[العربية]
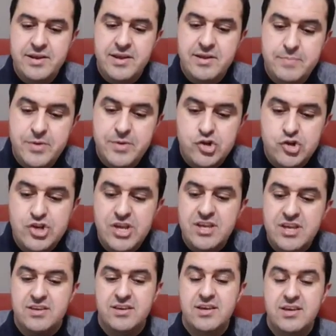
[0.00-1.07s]
بلجيك
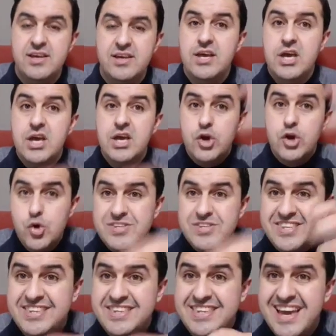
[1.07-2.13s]

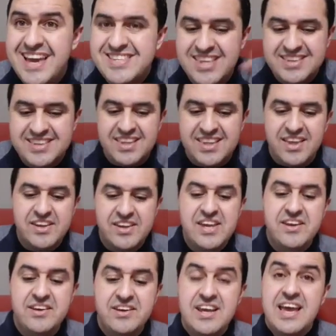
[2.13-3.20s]
يسدس دي
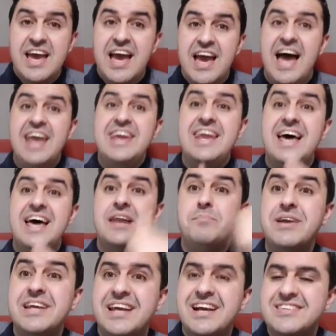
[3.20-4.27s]
التقرير ان
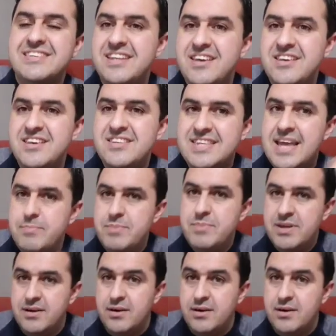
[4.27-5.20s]
المركز الاسلامي